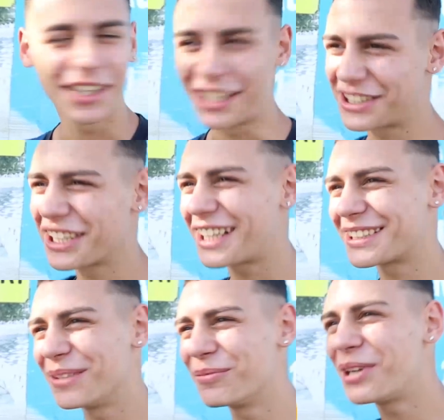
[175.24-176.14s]
Erkek
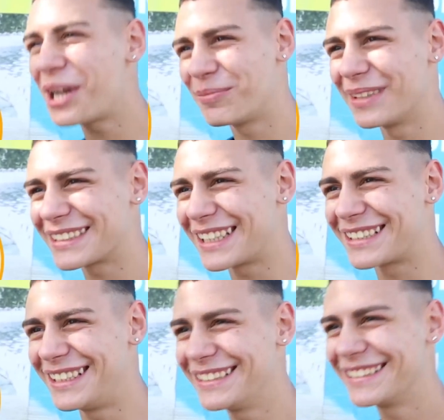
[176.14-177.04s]
adam böyle yapmaz
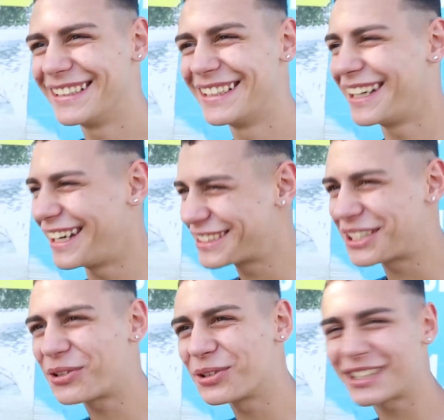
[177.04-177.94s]
zaten.
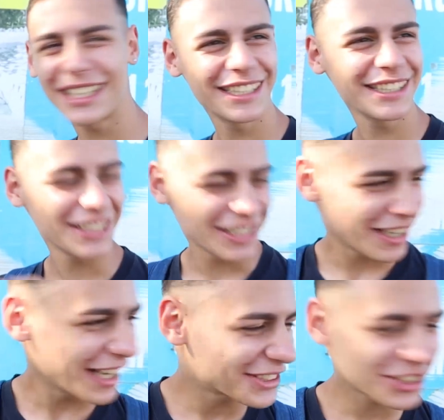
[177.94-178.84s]
Erkek olsaydı
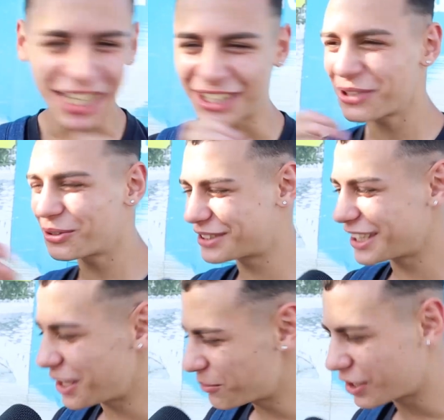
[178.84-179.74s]
azıcık erkek
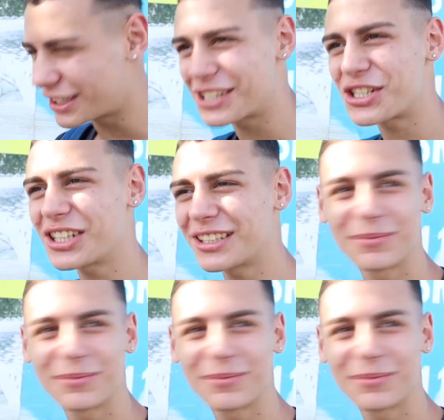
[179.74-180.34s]
olsaydı bu kadarcık